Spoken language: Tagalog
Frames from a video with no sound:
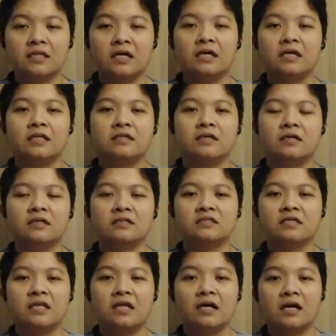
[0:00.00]
dahil uh,
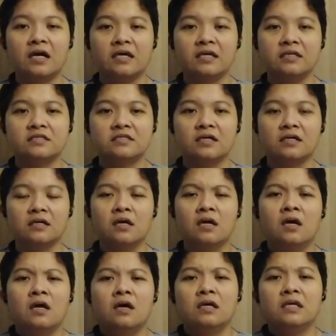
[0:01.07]
sila nga ay isang
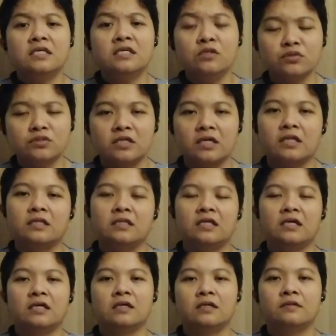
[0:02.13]

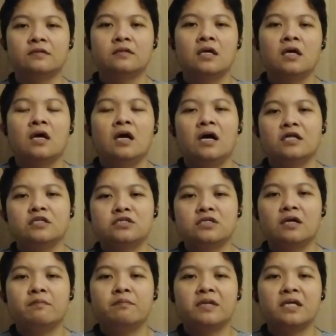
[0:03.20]
inosente. At
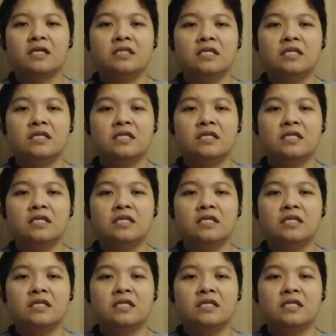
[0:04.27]
syempre